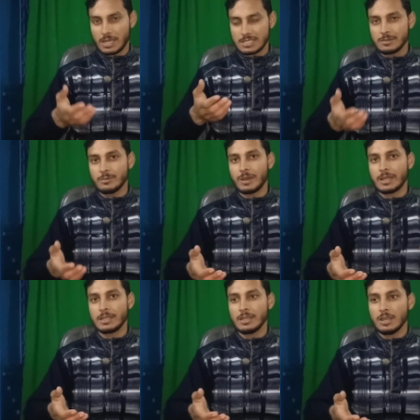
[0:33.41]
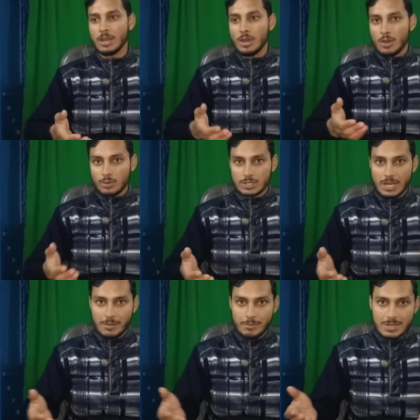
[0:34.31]
ऐसी बीमारी उसे
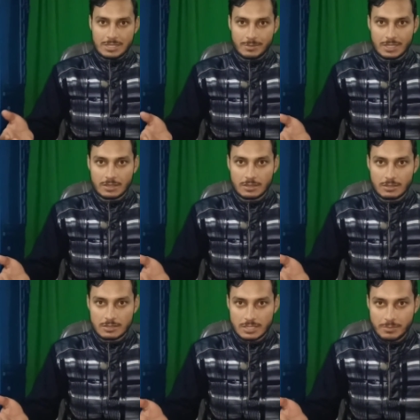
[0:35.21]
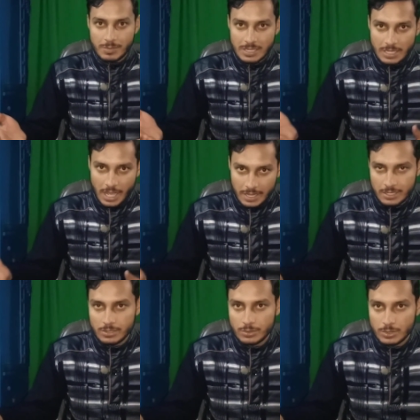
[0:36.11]
लंबे समय से बनी आ
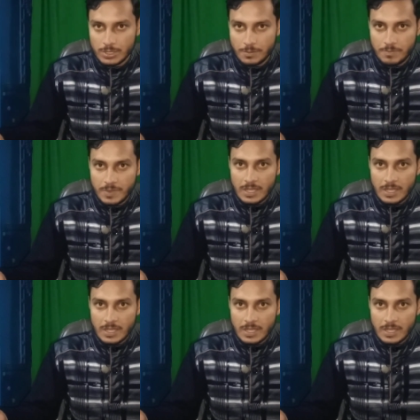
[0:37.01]
रही होगी